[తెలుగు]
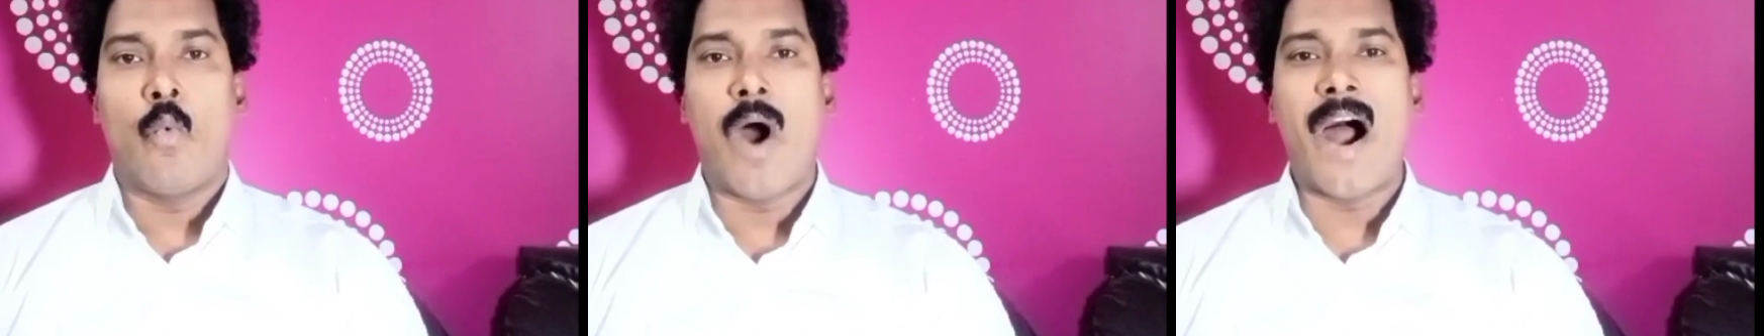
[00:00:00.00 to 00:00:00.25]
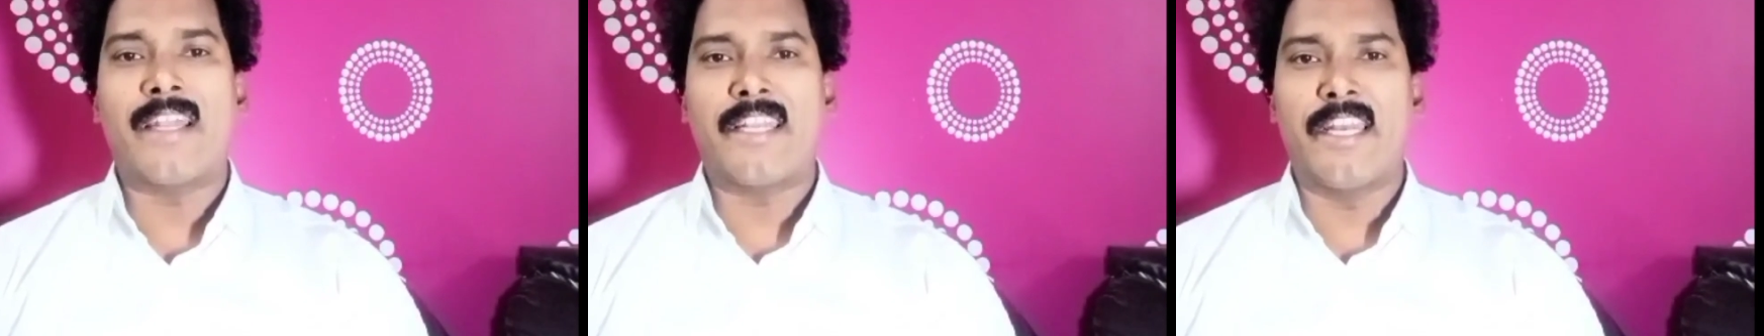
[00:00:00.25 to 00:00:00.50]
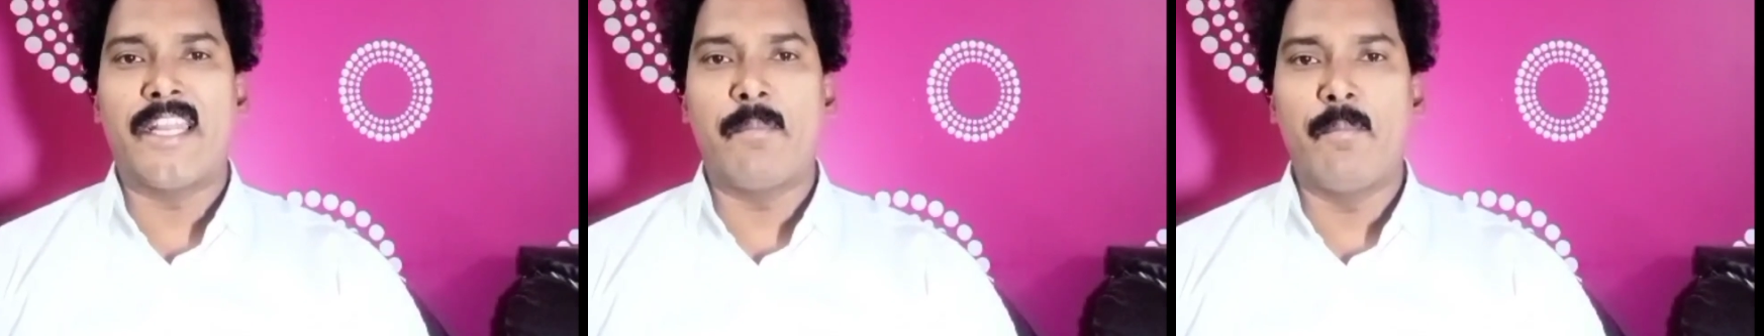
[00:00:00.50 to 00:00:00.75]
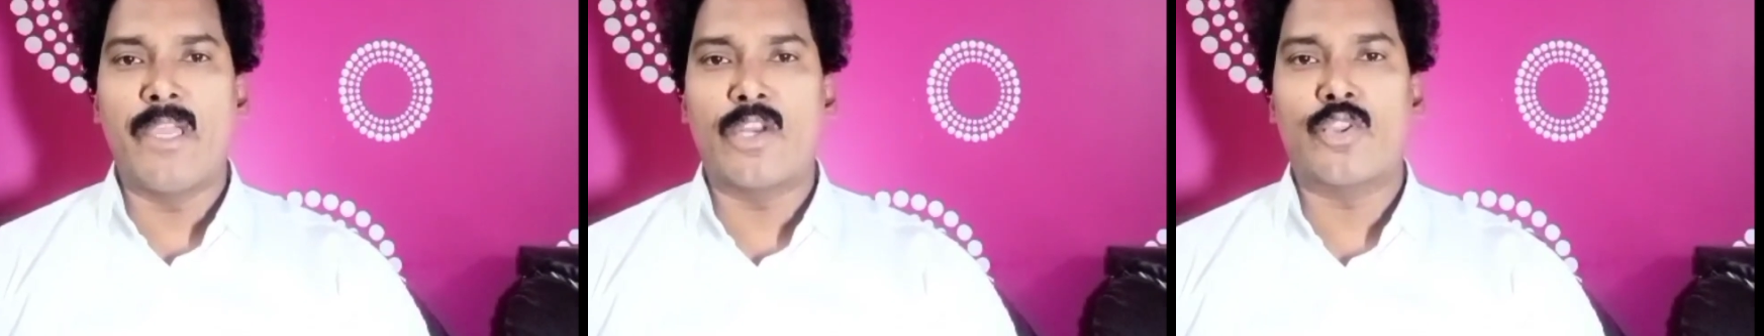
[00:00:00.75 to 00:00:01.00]
వాటిని
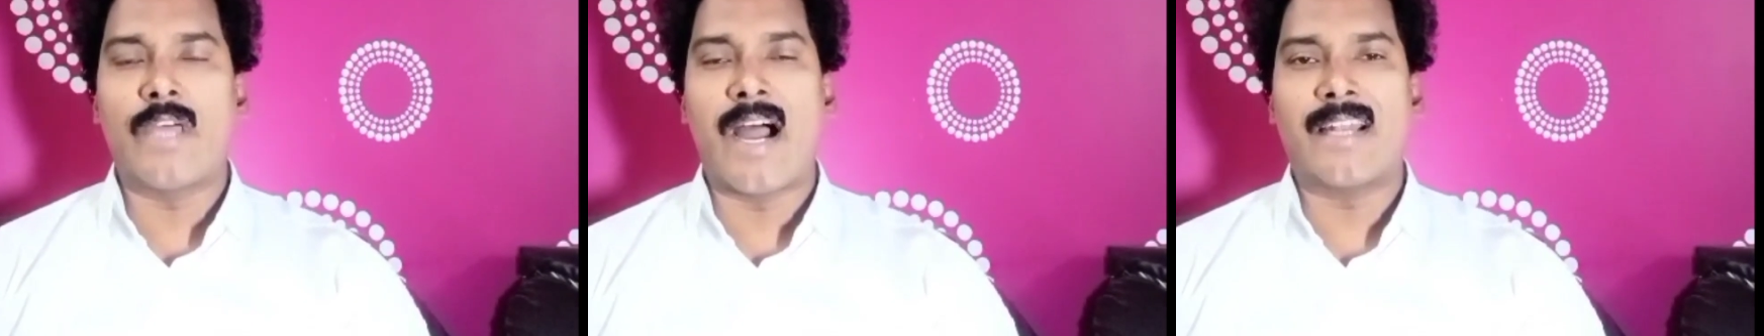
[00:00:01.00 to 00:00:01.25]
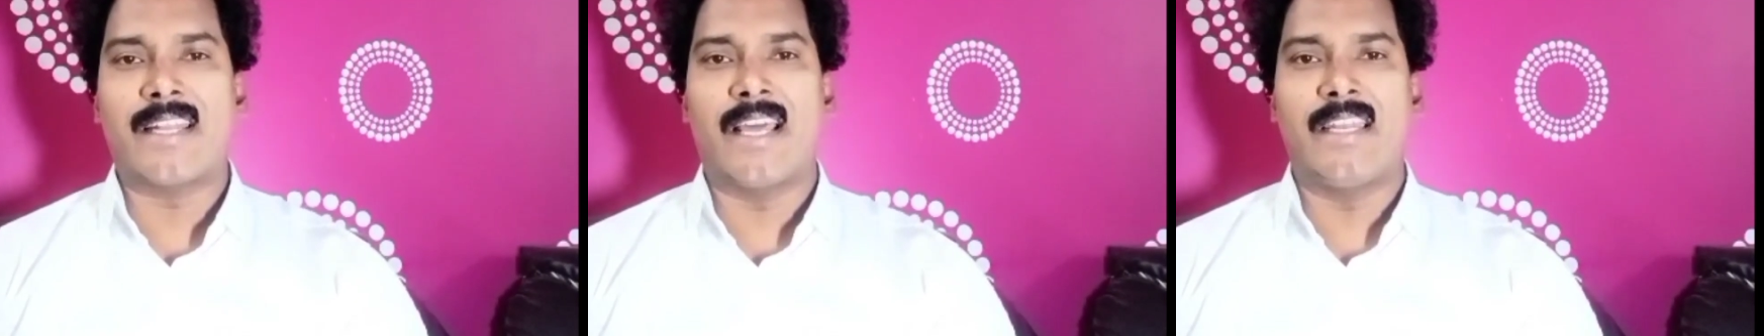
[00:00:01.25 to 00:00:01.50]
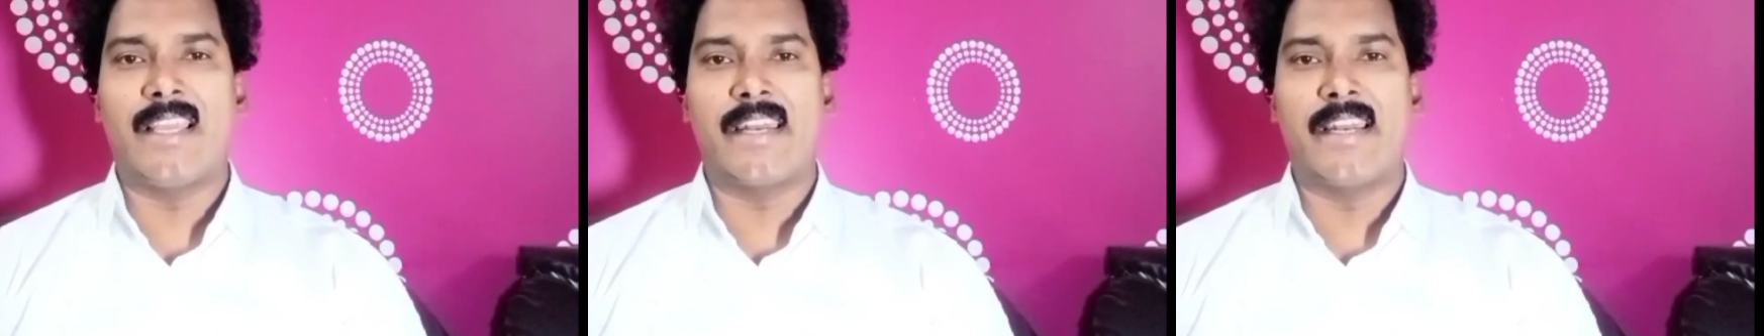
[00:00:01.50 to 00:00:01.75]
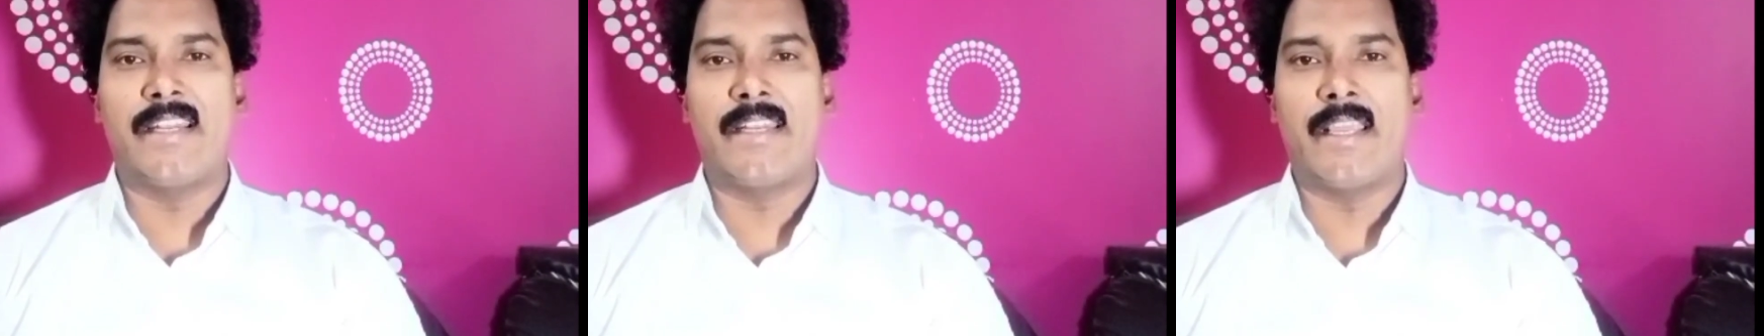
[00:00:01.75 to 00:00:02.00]
మీరు దాటాలి అని
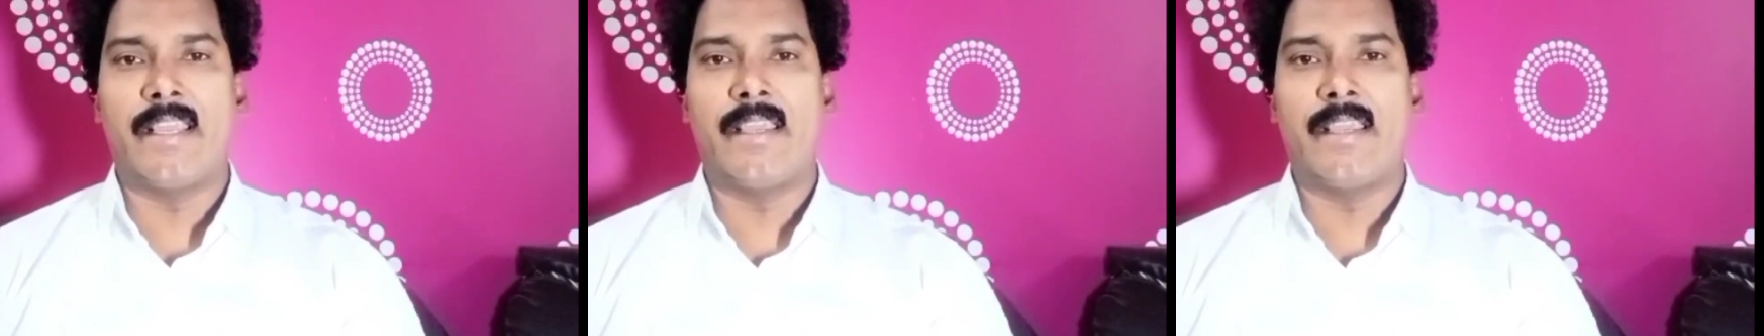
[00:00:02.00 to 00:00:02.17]
అంటే